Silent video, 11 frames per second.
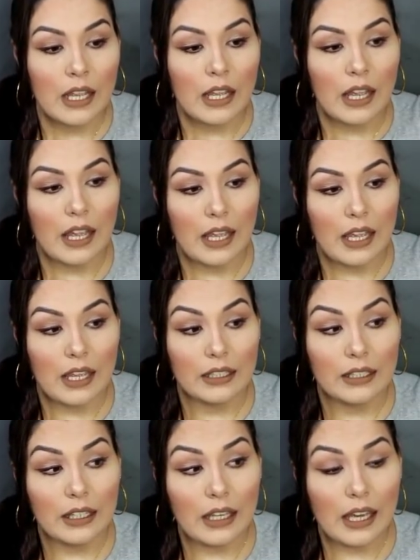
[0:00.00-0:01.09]
É,
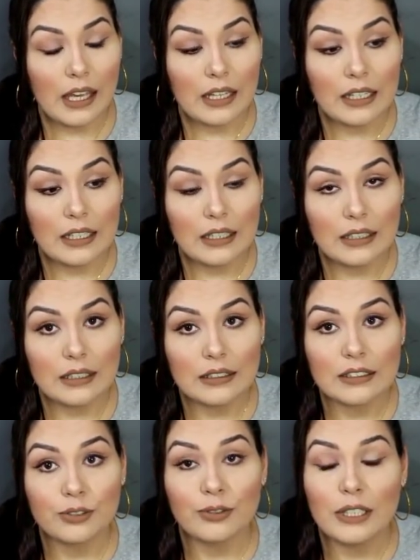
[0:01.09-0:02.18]
que ela
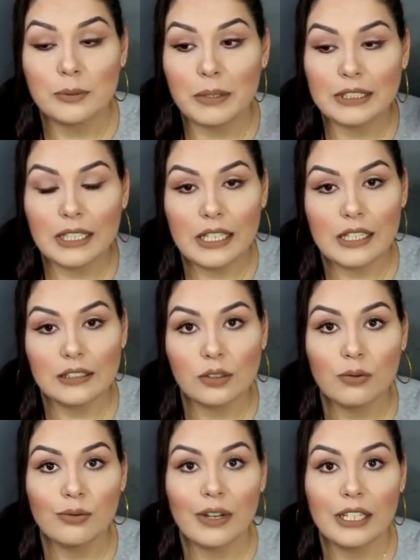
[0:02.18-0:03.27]
faz parcerias
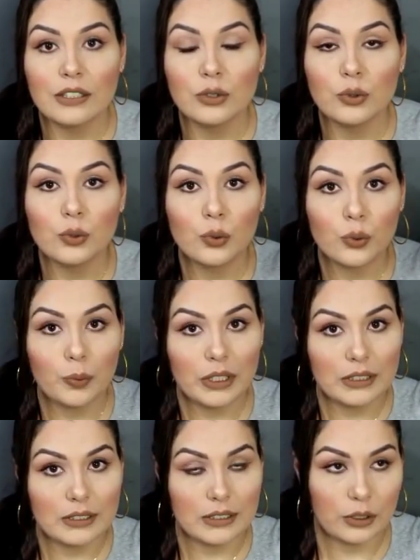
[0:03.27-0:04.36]
com vários
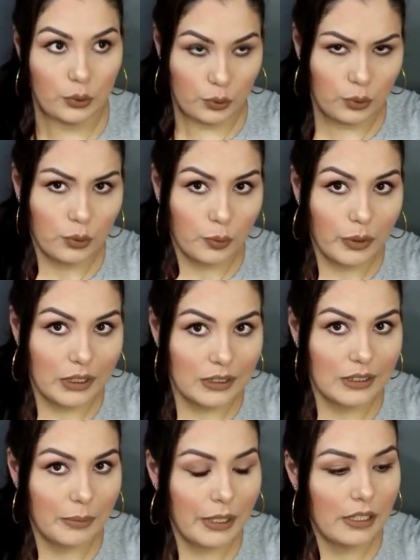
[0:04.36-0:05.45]
youtubers e youtubers
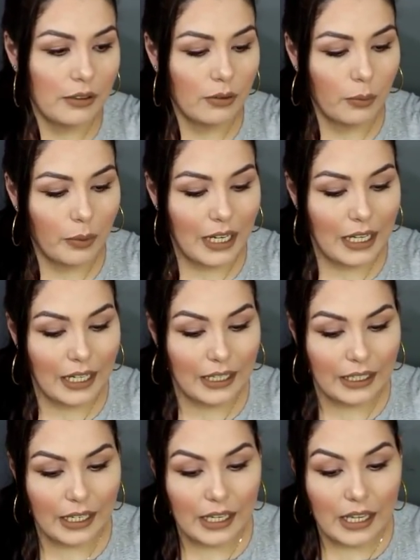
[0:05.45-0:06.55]
também que vão pra lá,
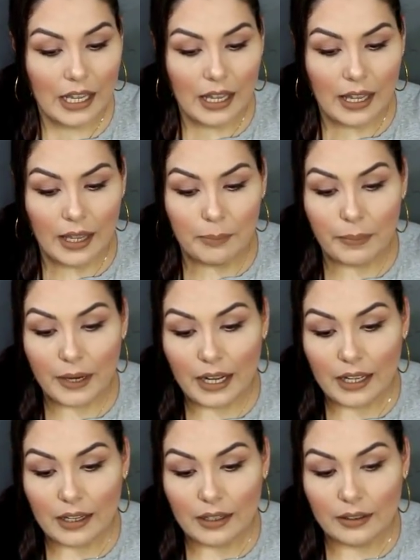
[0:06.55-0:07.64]
né?
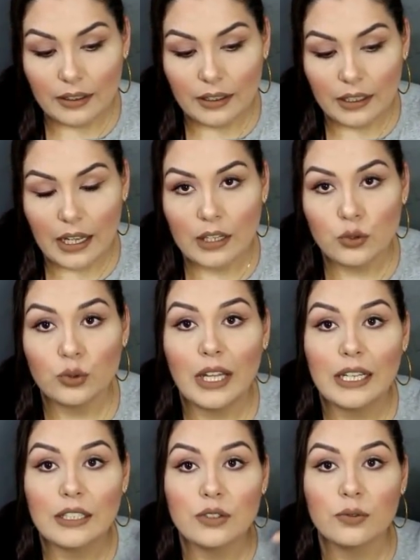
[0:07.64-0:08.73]
Pra ajudar
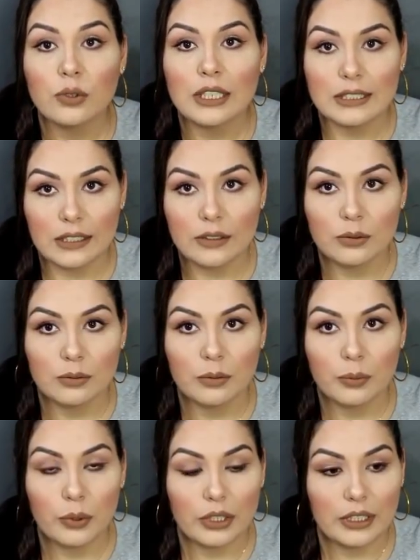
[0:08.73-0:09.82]
na divulgação,
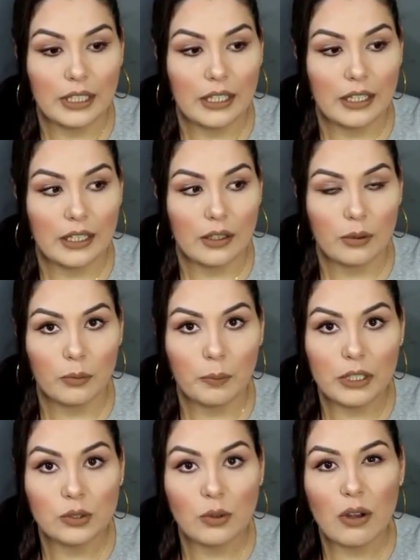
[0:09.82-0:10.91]
porque o
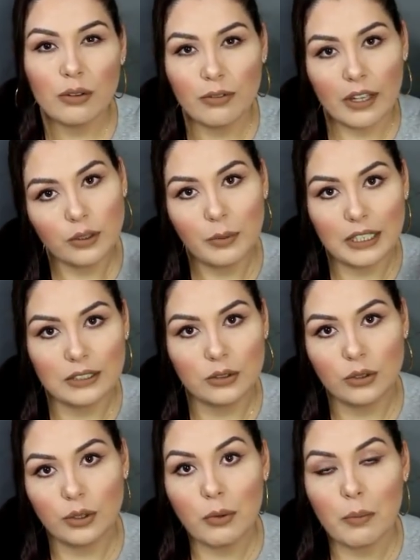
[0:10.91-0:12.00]
pessoal que vai do Brasil
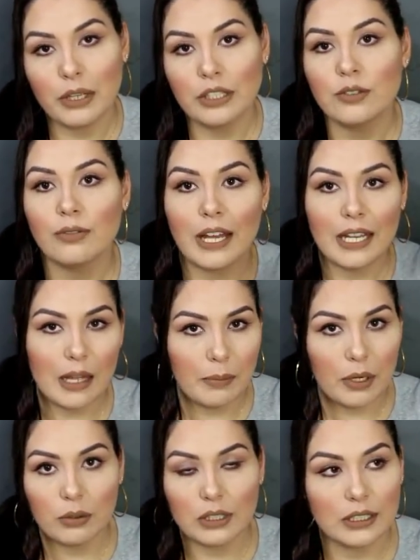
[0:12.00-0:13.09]
normalmente vai lá para
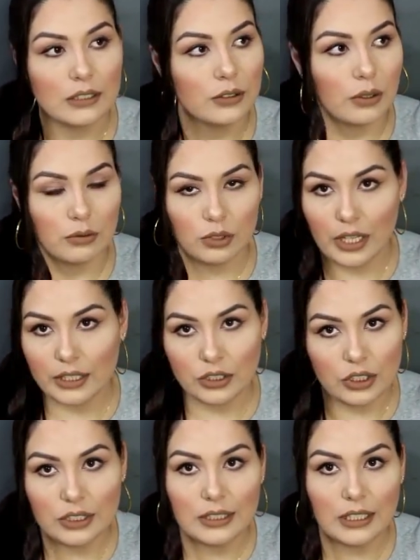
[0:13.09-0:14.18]
Orlando, onde é a
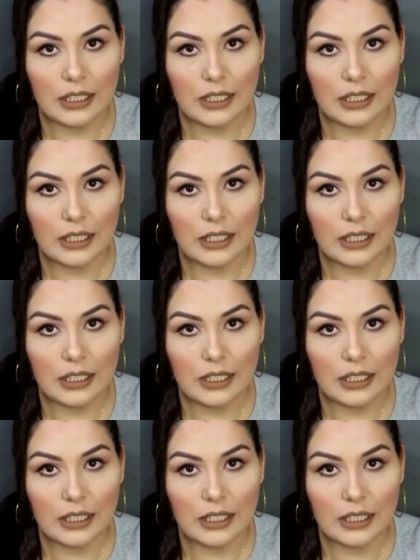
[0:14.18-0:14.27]
Disney,